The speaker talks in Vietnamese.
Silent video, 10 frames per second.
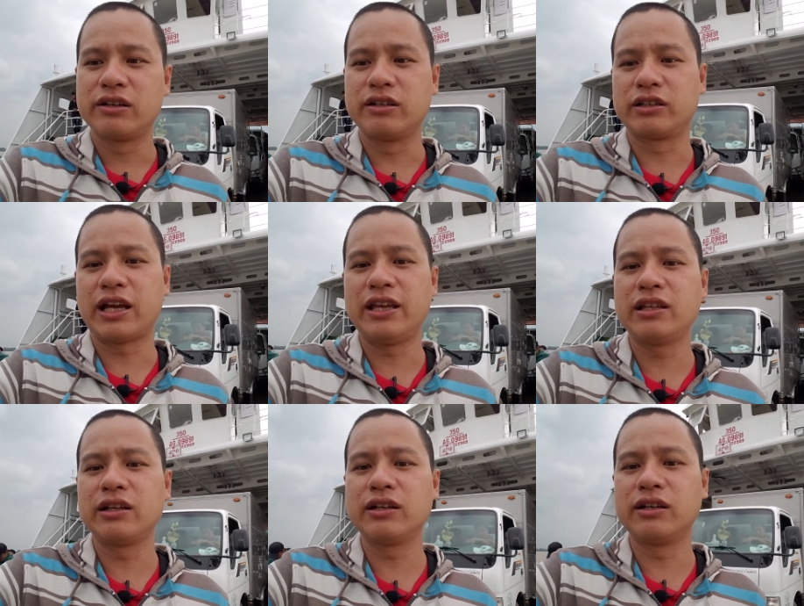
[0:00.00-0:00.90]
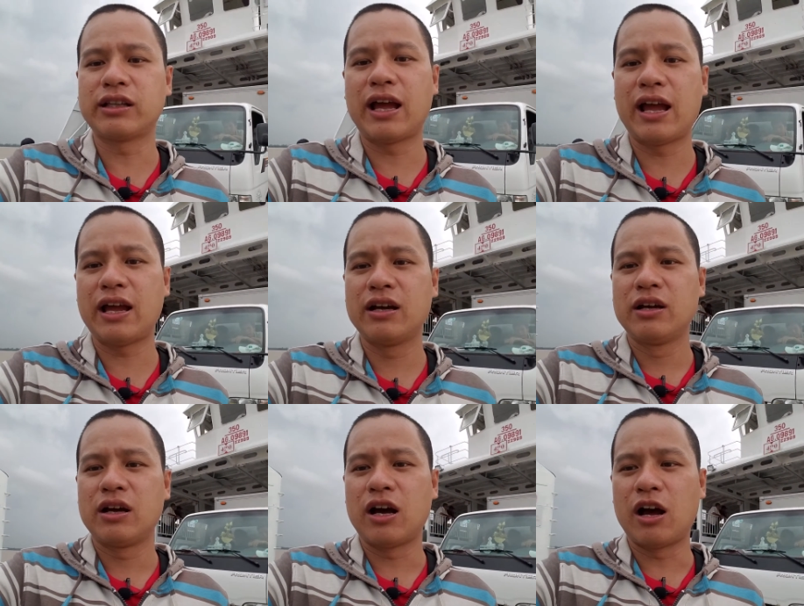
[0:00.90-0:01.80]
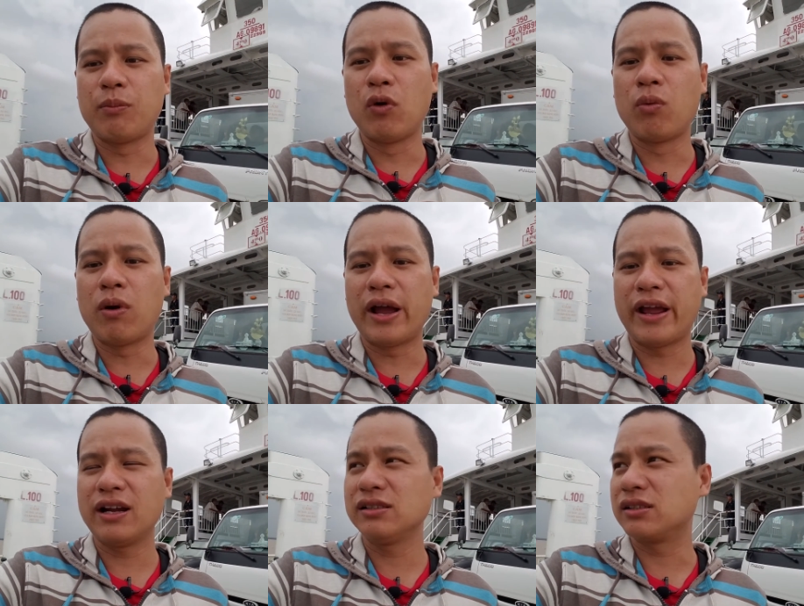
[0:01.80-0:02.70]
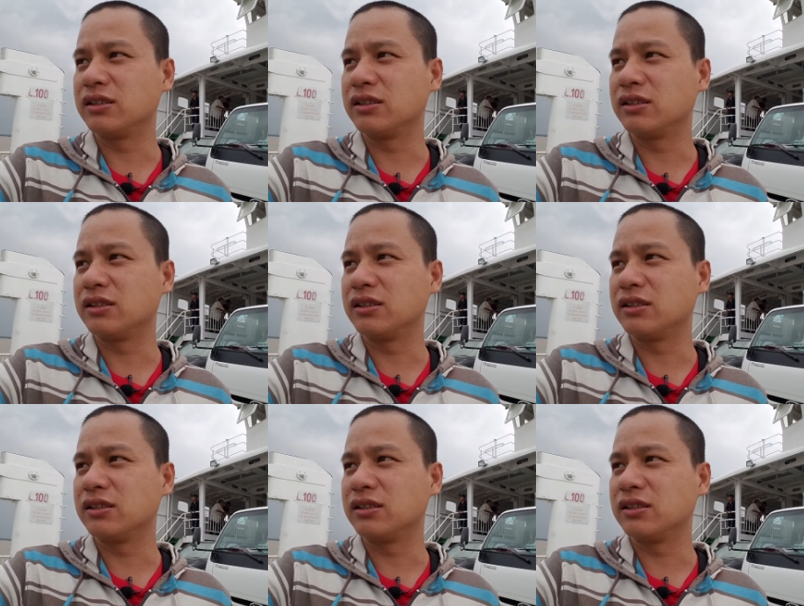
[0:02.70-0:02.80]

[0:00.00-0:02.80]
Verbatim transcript: Rồi thấy những người ta à, buôn bán,